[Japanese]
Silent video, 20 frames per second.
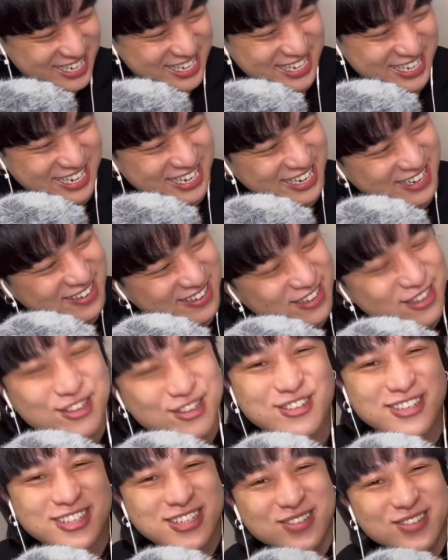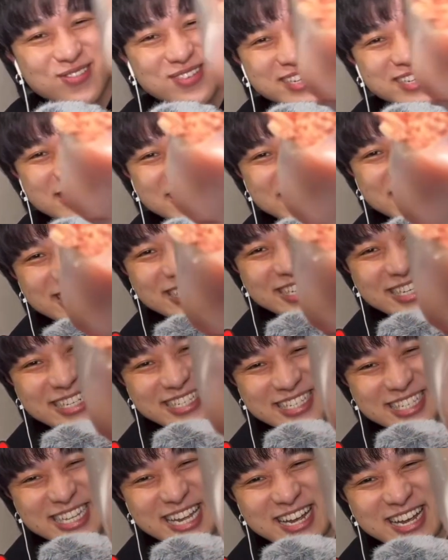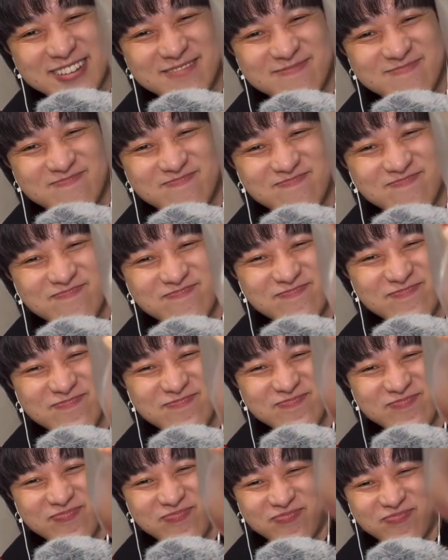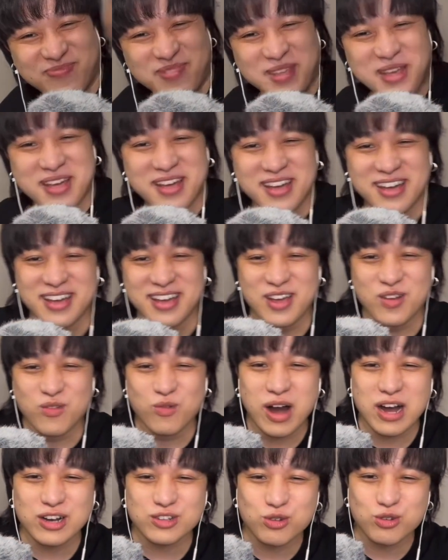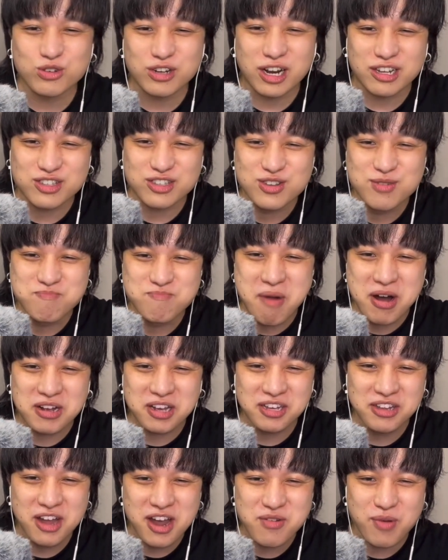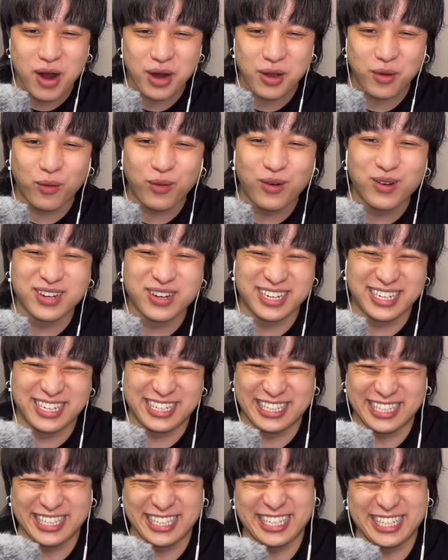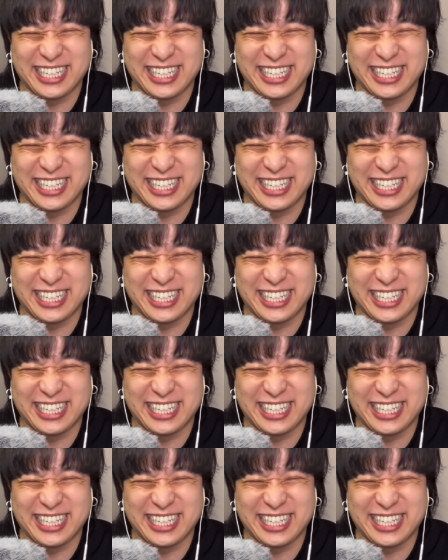ーすごい綺麗ですね。うんうんうん。ワールドクラス、負けないわよ食